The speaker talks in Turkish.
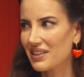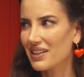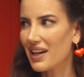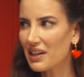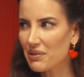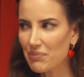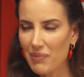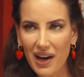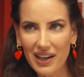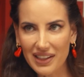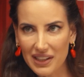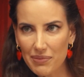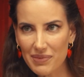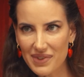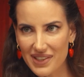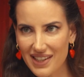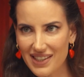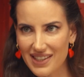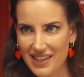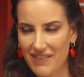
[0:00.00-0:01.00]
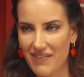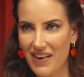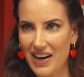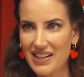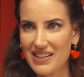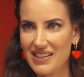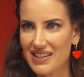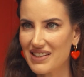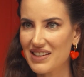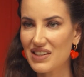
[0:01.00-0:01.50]
yani mahallemizde
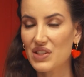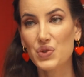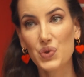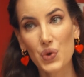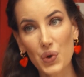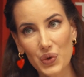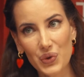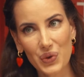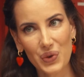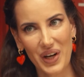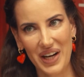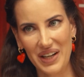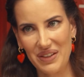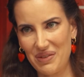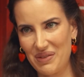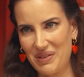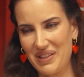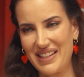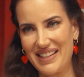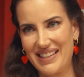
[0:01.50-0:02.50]
seversiniz. Çok güler yüzlü